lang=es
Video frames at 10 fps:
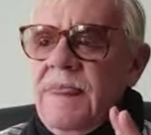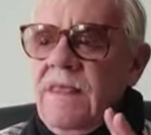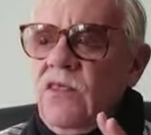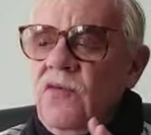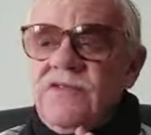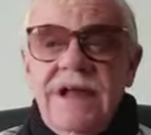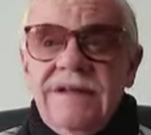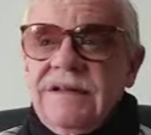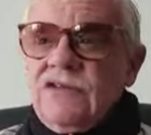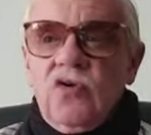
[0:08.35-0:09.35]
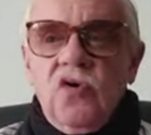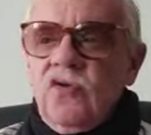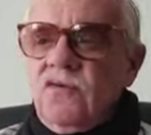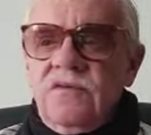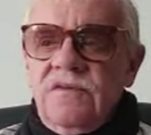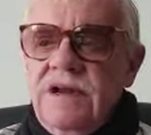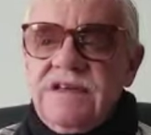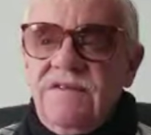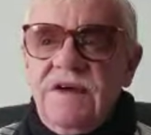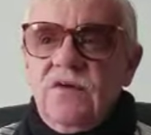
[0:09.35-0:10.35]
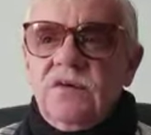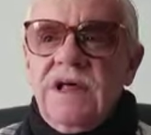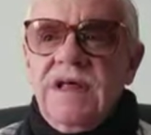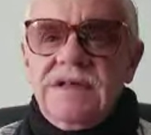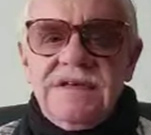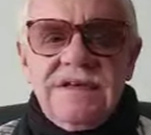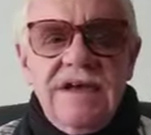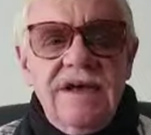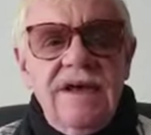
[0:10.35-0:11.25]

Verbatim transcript: no obstante todo, las dificultades,